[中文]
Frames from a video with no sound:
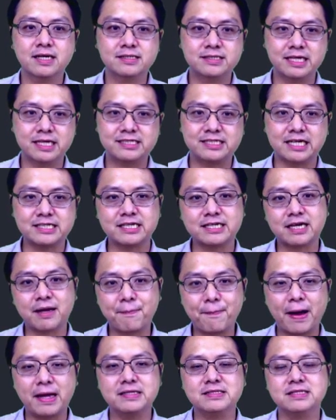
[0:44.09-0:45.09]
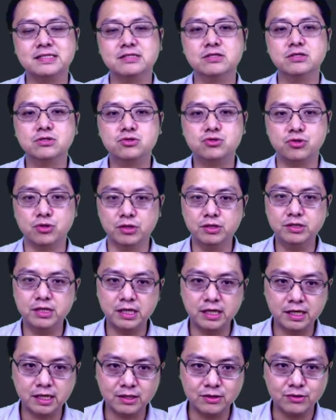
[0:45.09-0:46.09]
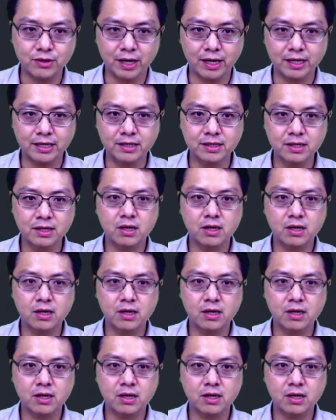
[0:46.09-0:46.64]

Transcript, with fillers: 再加上一个半径决定一个圆，